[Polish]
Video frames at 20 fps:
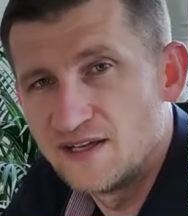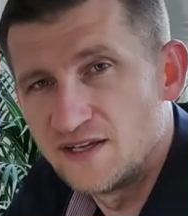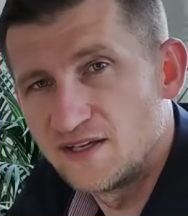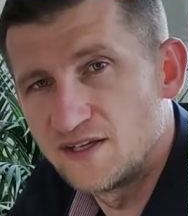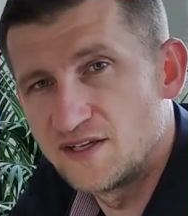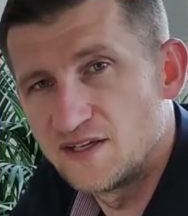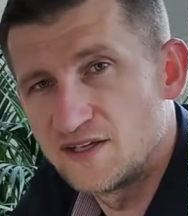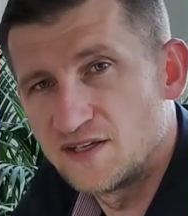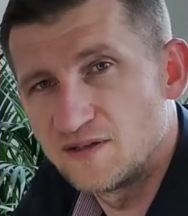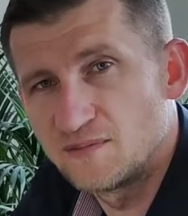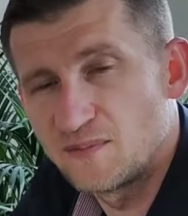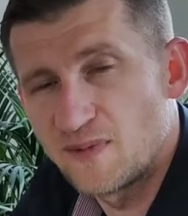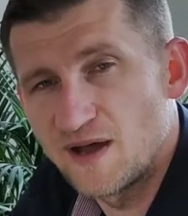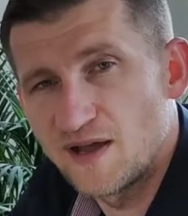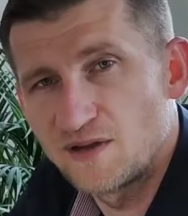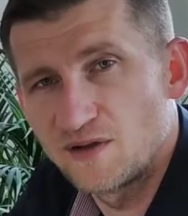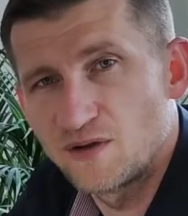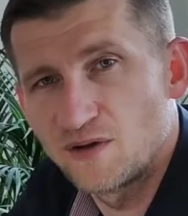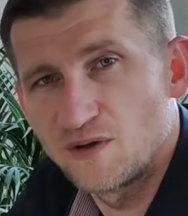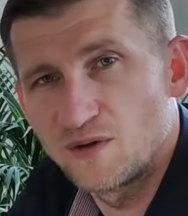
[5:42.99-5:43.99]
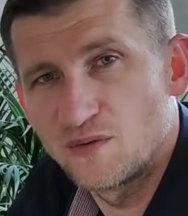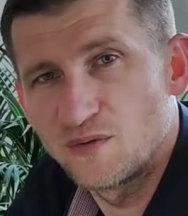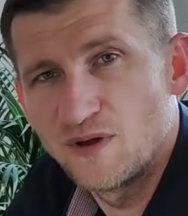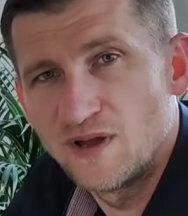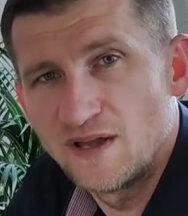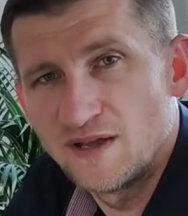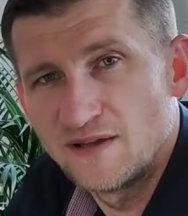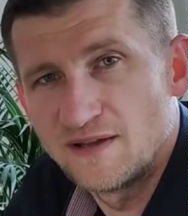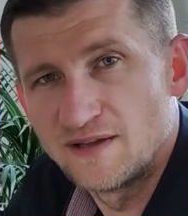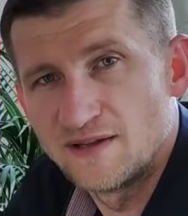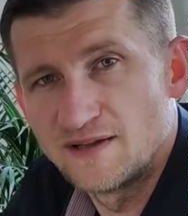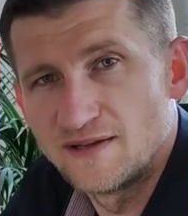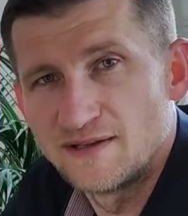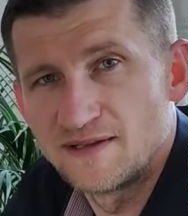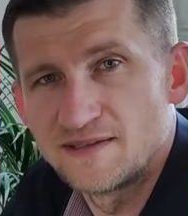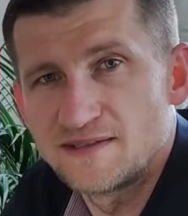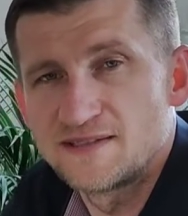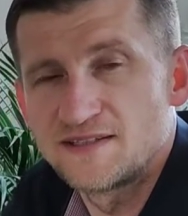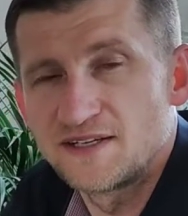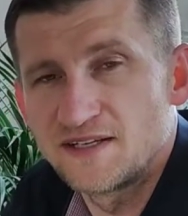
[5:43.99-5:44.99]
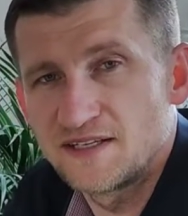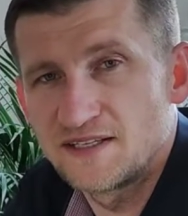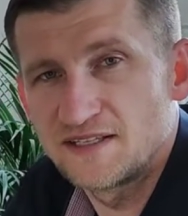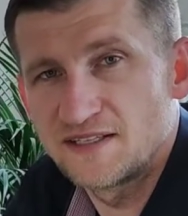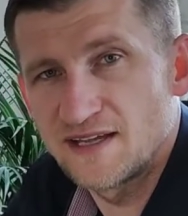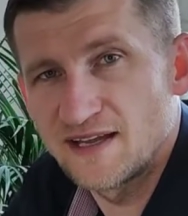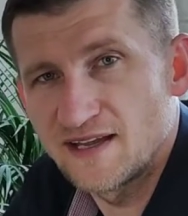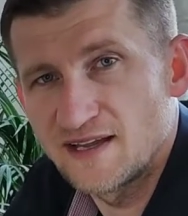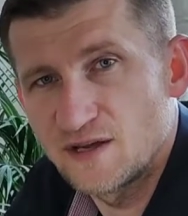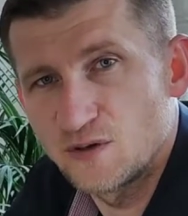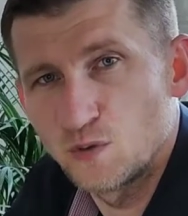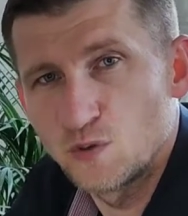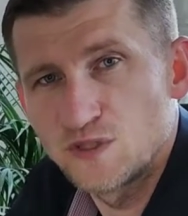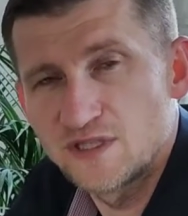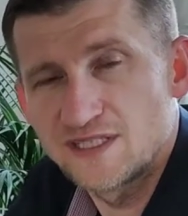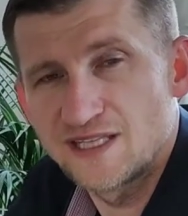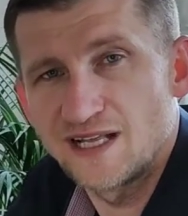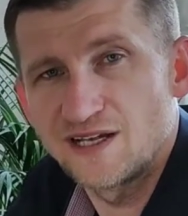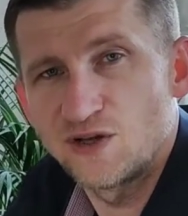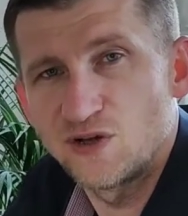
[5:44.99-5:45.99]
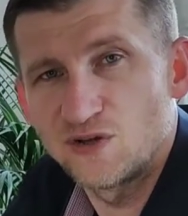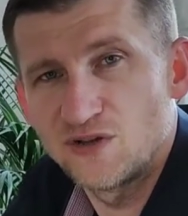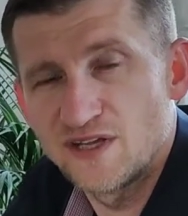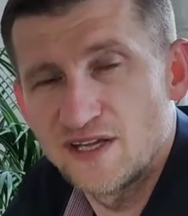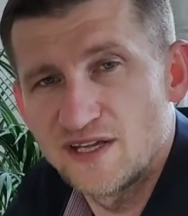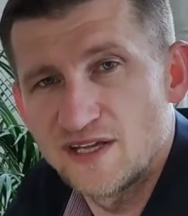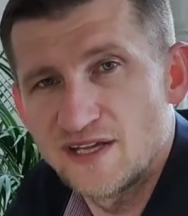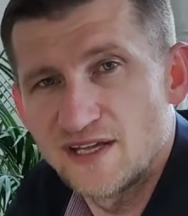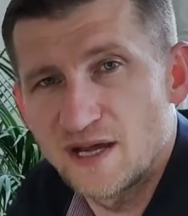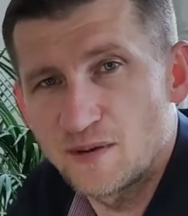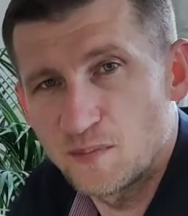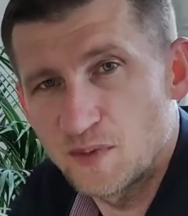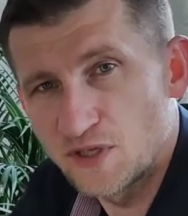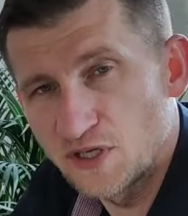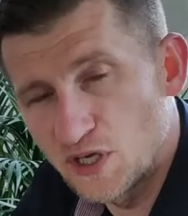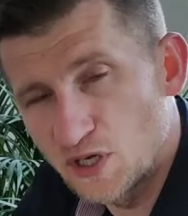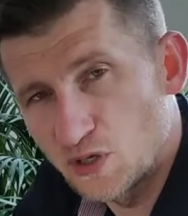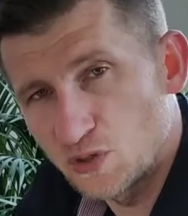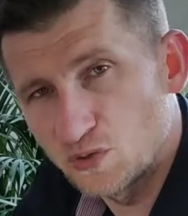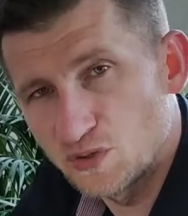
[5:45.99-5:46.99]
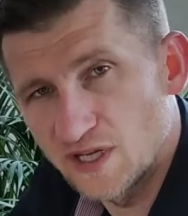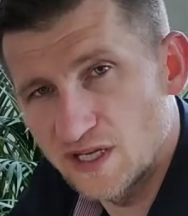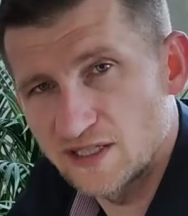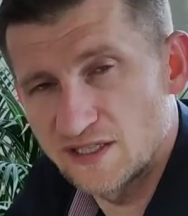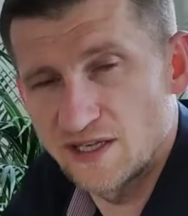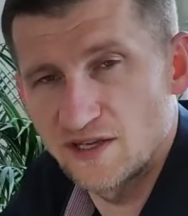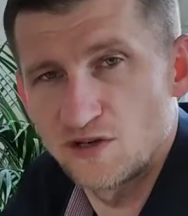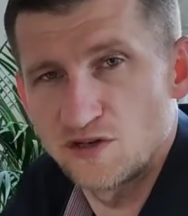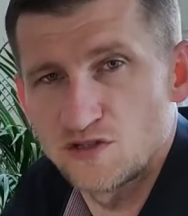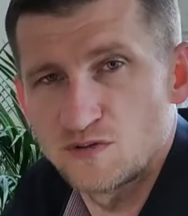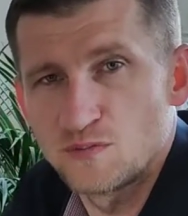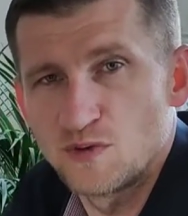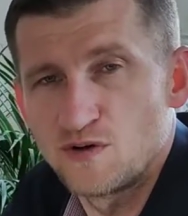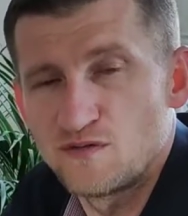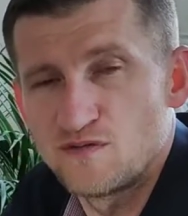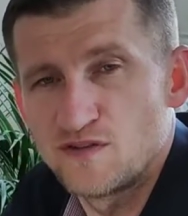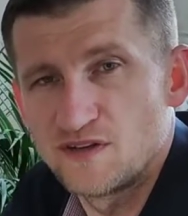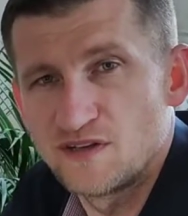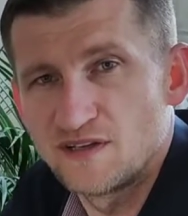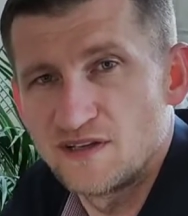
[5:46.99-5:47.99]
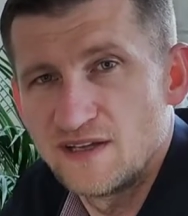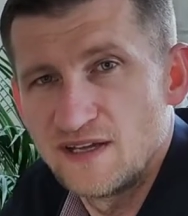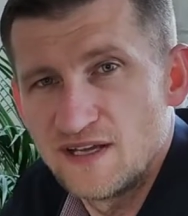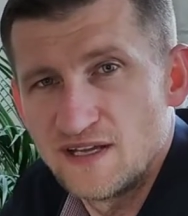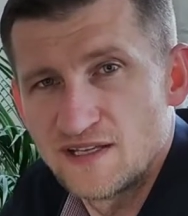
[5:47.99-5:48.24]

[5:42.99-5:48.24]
i mają e, stricte ustalony jakby kierunek tej rozmowy,